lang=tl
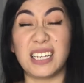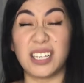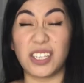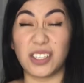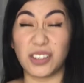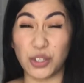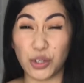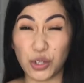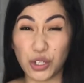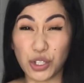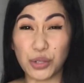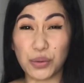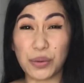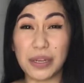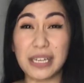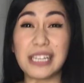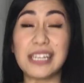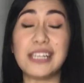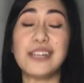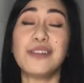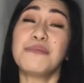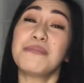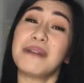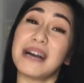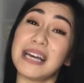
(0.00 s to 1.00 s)
usually
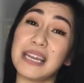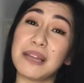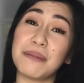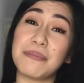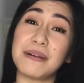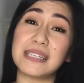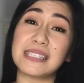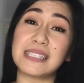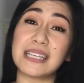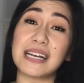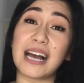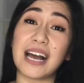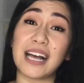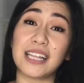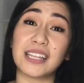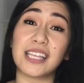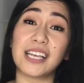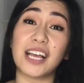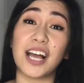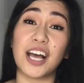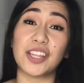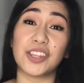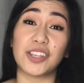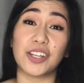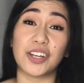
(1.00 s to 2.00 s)
lumalabas ang ating
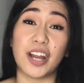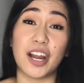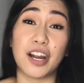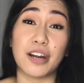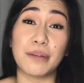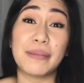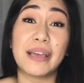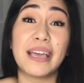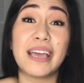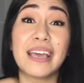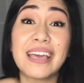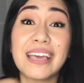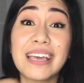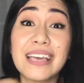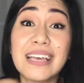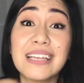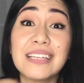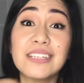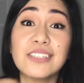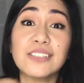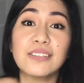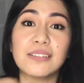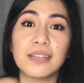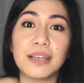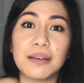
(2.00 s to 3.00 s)
underarm.
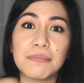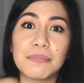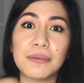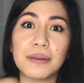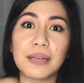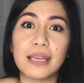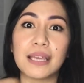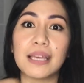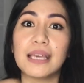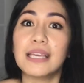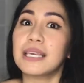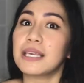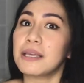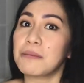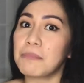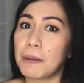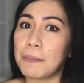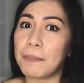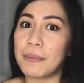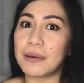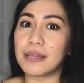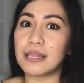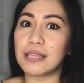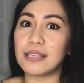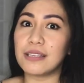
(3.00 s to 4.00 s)
And syempre, iba
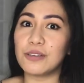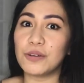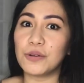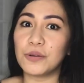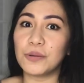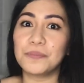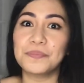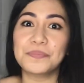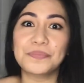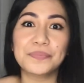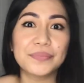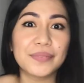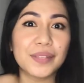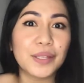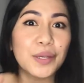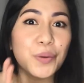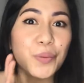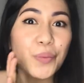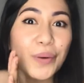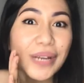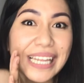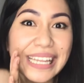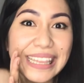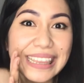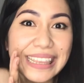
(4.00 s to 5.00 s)
pa rin yung
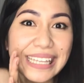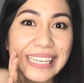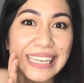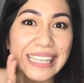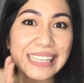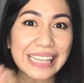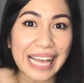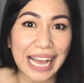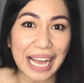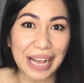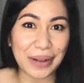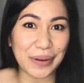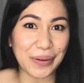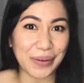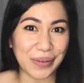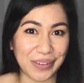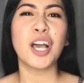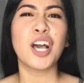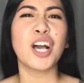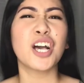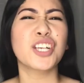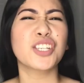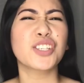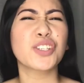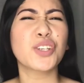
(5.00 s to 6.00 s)
walang tinatago.
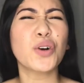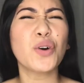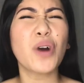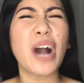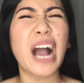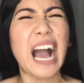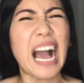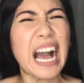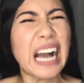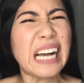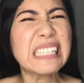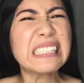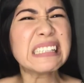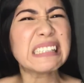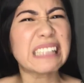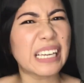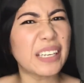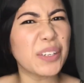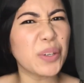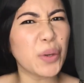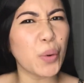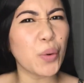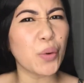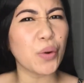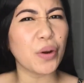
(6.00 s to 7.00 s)
So, ang
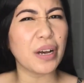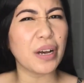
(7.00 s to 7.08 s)
tanong,